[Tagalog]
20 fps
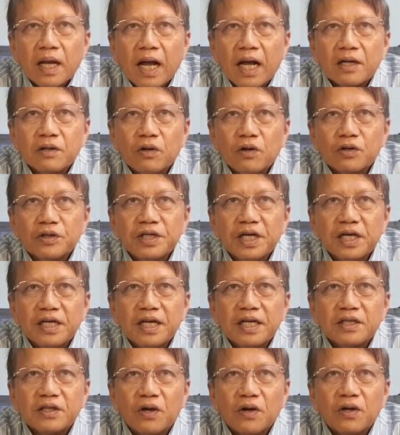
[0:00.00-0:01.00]
Ang order
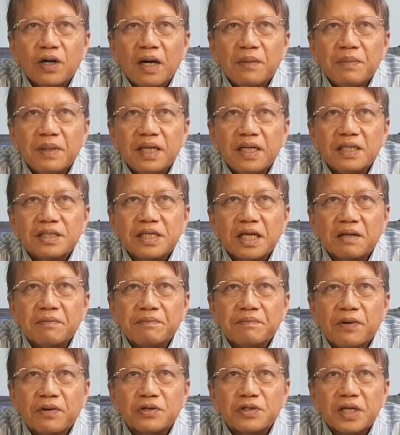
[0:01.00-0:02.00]
nitong Amazing
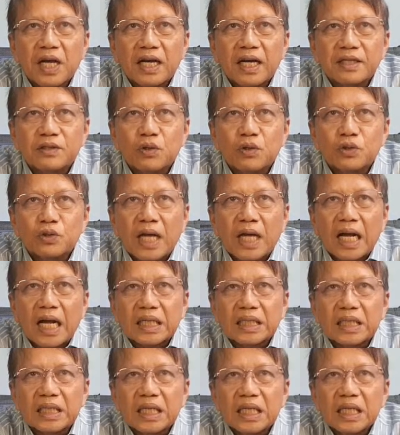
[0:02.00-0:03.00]
Force ang katutak.
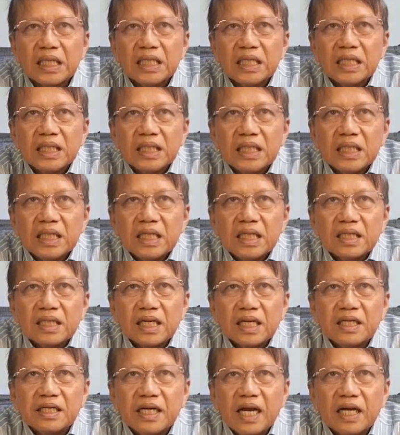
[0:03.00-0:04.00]

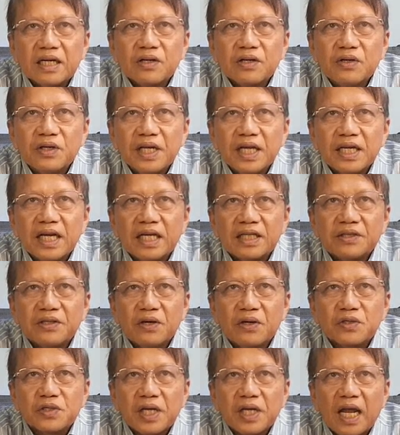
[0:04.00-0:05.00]
Red Dragon, ingat
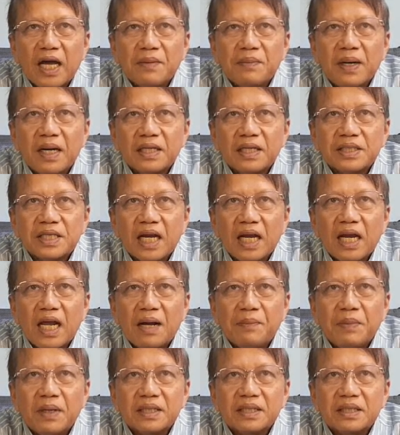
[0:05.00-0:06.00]
Doc. Salamat.
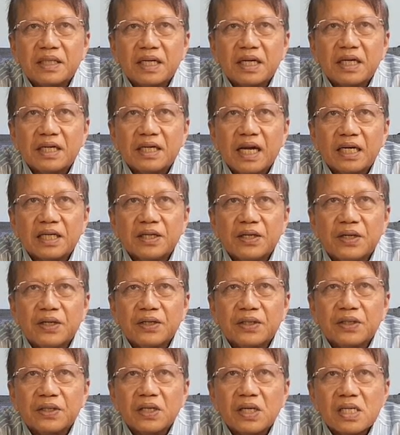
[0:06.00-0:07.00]
Salamat Red
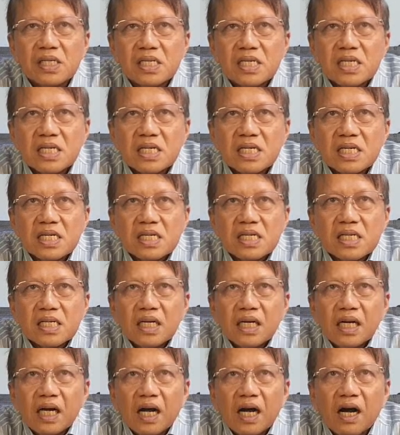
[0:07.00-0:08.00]
Dragon.
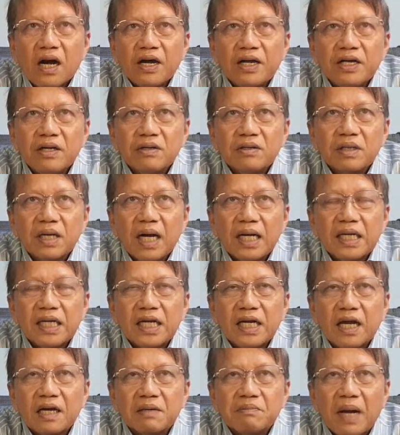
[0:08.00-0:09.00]
Uh, yung
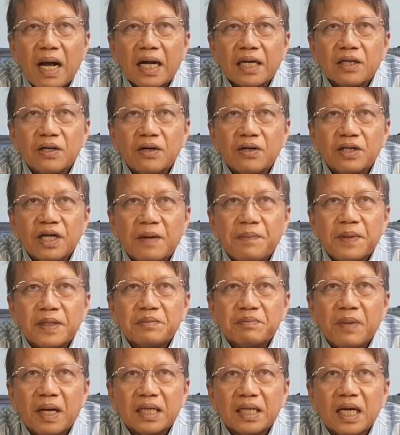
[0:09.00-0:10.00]
kaninang bago,
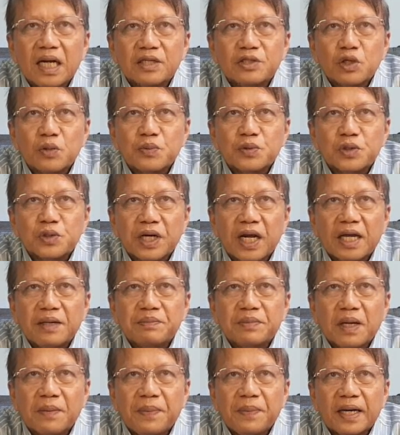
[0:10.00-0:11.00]
dapat mag-subscribe
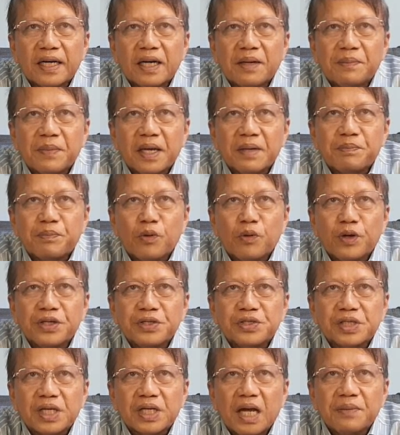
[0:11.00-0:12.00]
ka para may
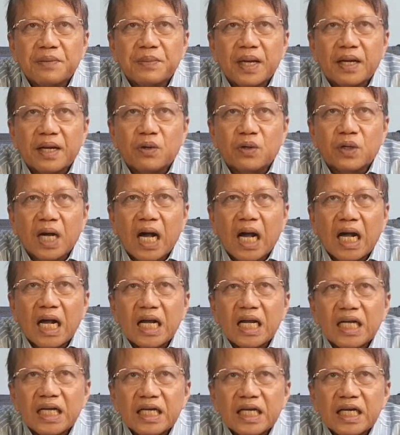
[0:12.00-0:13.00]
points, ay may ano ka.
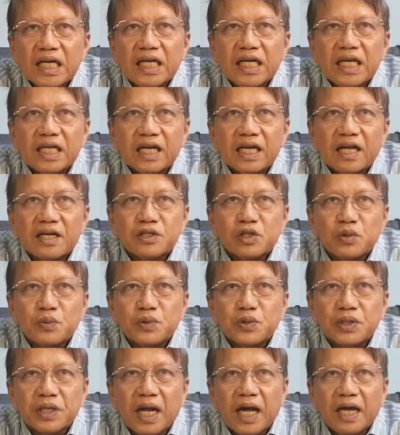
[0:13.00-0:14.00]
Hindi ka
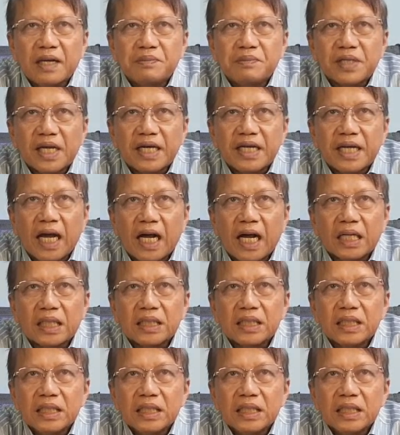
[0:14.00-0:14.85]
nag-subscribe, sayang.